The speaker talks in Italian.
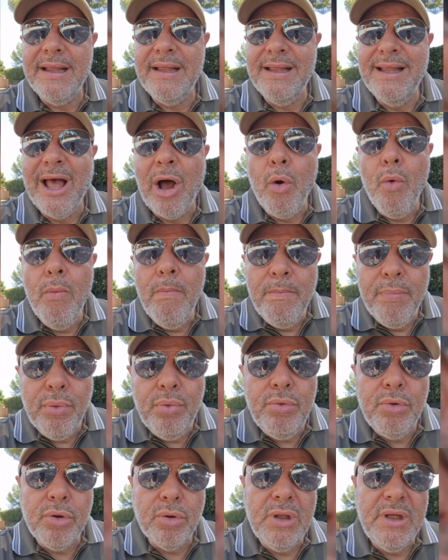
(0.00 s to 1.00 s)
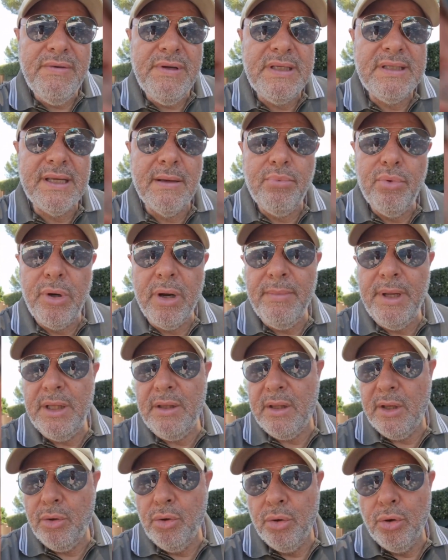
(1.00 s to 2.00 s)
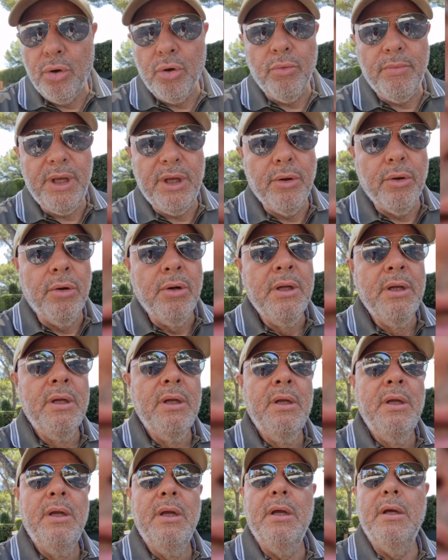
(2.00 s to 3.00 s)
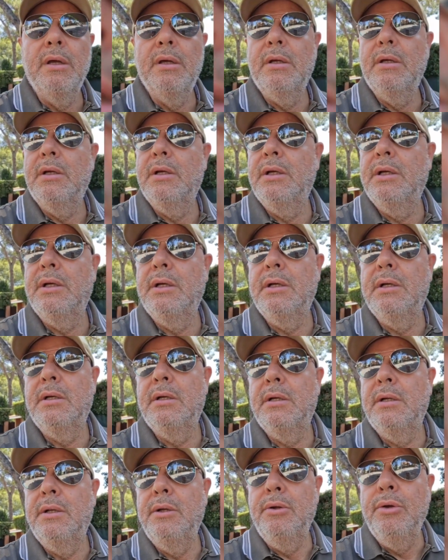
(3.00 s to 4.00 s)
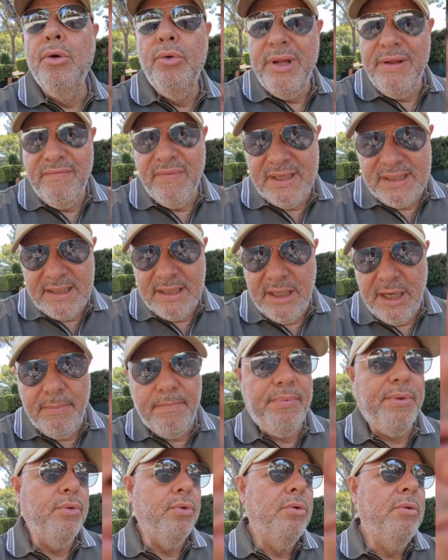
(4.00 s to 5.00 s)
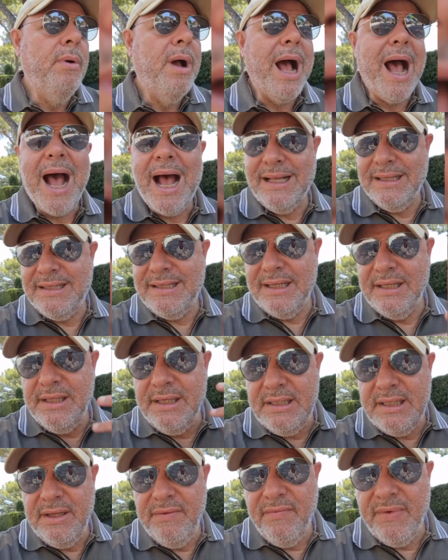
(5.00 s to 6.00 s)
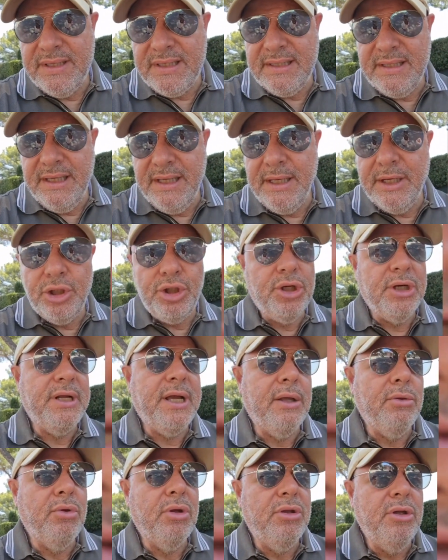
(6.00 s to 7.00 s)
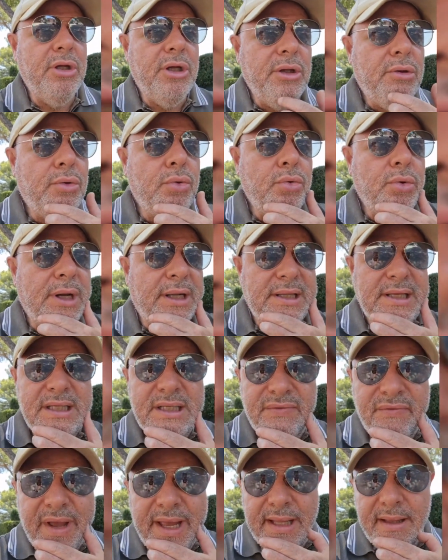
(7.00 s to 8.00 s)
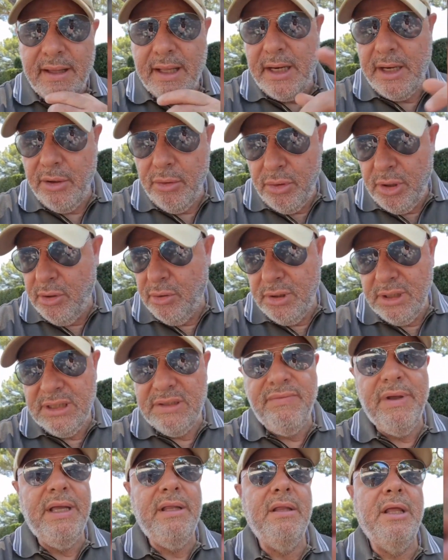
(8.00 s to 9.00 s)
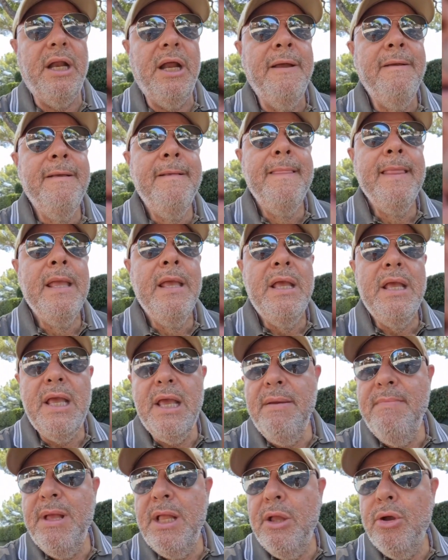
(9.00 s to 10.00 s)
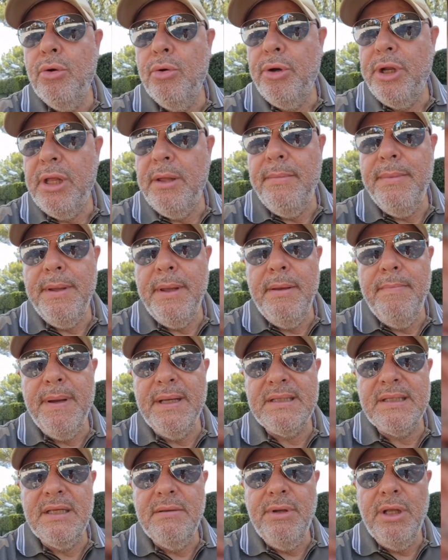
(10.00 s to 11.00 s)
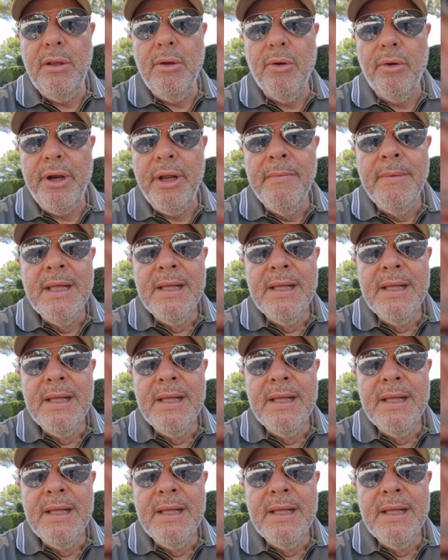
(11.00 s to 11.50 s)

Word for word: da un punto di vista puramente economico eh, non investire più, anzi disinvestire cercando addirittura di svendere, io dico di svendere, i migliori, i pezzi migliori